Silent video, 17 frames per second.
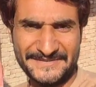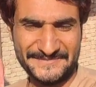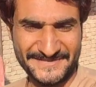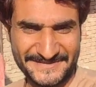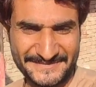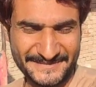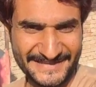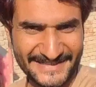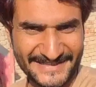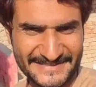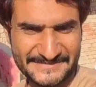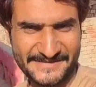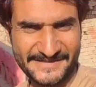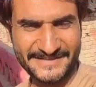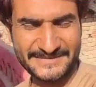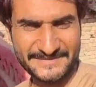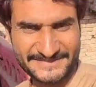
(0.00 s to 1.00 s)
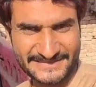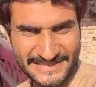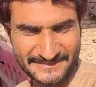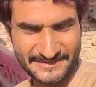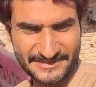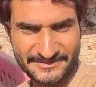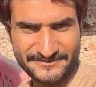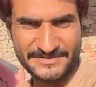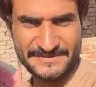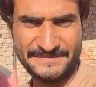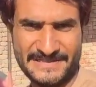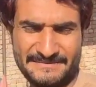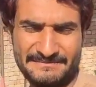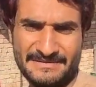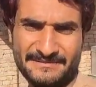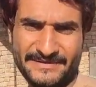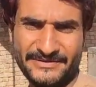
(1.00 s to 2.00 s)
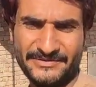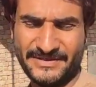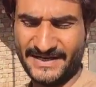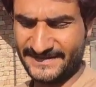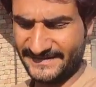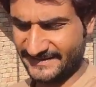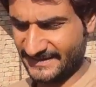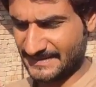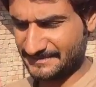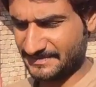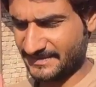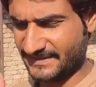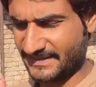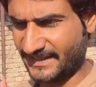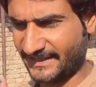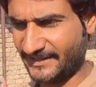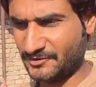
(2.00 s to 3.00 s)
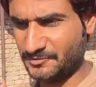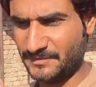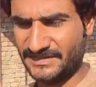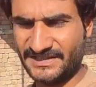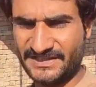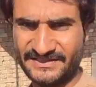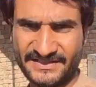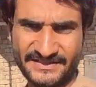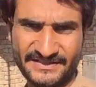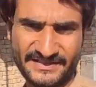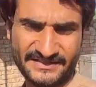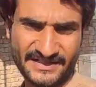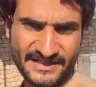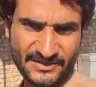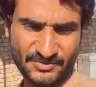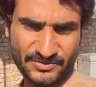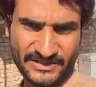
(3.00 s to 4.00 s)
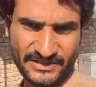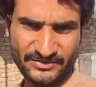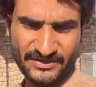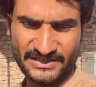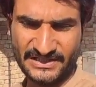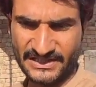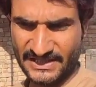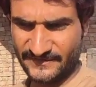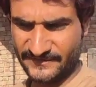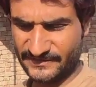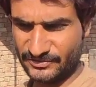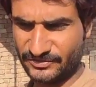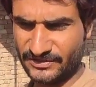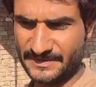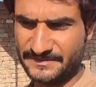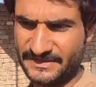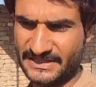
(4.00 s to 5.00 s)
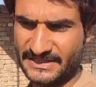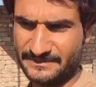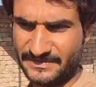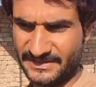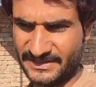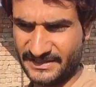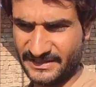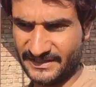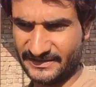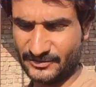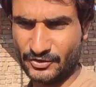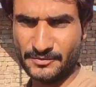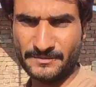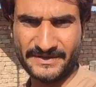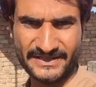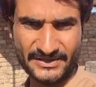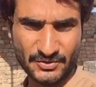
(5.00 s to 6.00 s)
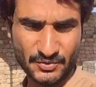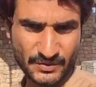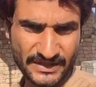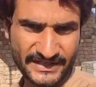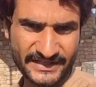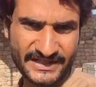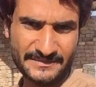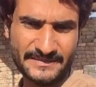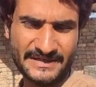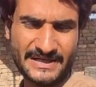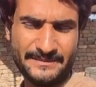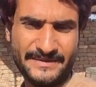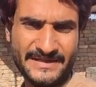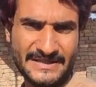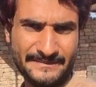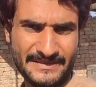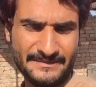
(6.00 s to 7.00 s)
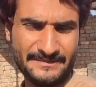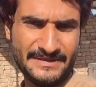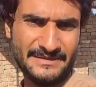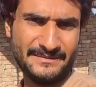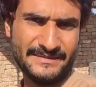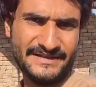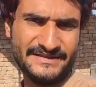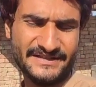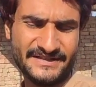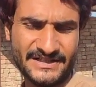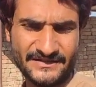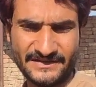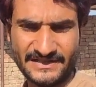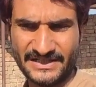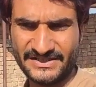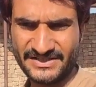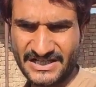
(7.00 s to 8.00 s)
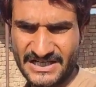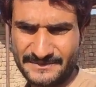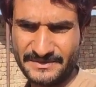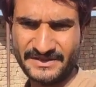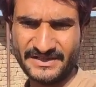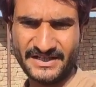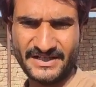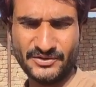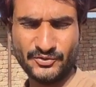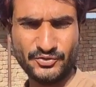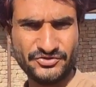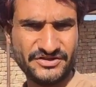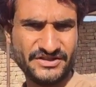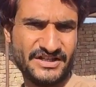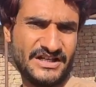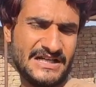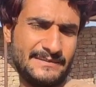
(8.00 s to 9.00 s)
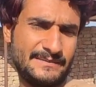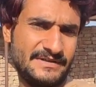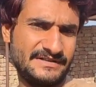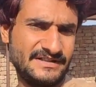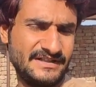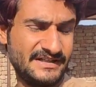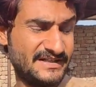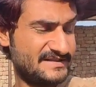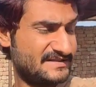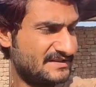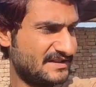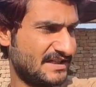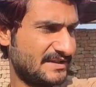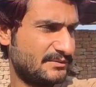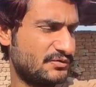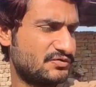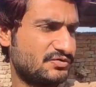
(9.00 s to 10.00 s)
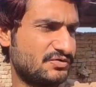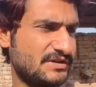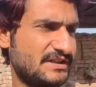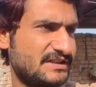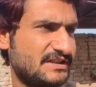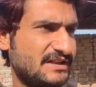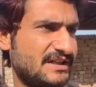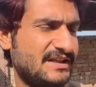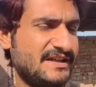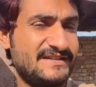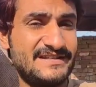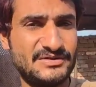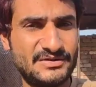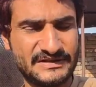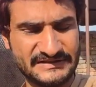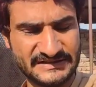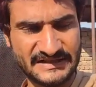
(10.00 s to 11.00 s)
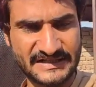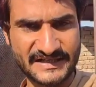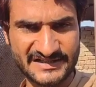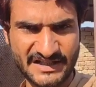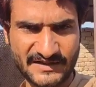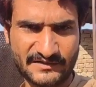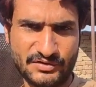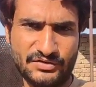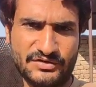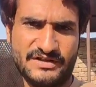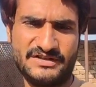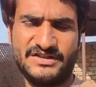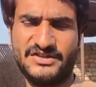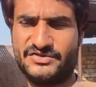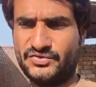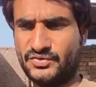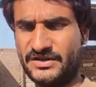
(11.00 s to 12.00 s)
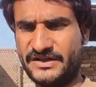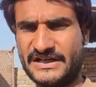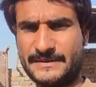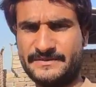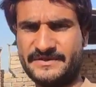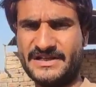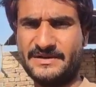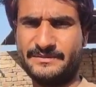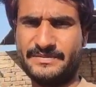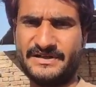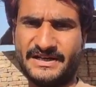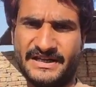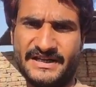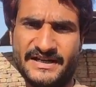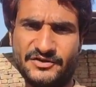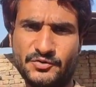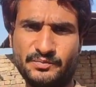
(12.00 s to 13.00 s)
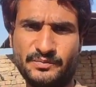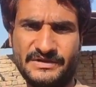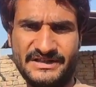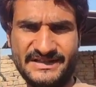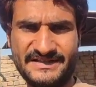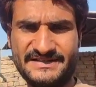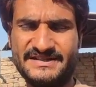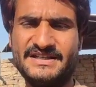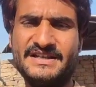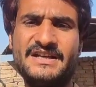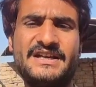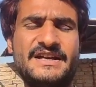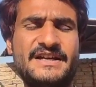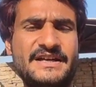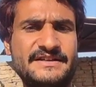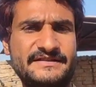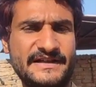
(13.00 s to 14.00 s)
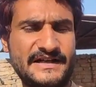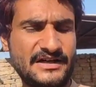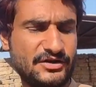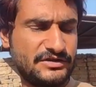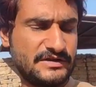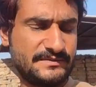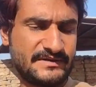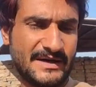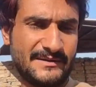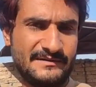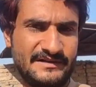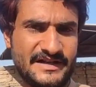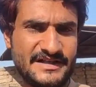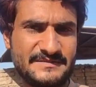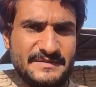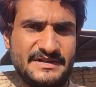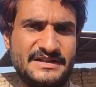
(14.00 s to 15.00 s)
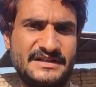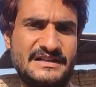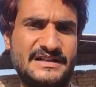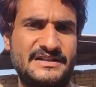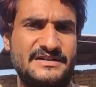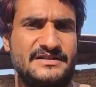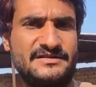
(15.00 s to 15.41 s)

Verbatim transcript: बिसमीम जी प्यारे बहन भाइयों कैसे हैं आप ठीक ठाक हैं उम्मीद करते हैं ठीक ठाक होंगे और अल्लाह के फजलो कम से हम भी ठीक हैं तो और हमारी दुआ है हमारे प्यारे बहन बहन भाई देखने वाले जहाँ भी रहें खुश रहें आबाद रहें हंसते रहें मुस्कुराते रहें इसी दुआ आज के व्लॉग करते हैं शुरू अगर आप चैनल पर नए हैं तो प्लीज़ चैनल को सब्सक्राइब लाजमी कर लें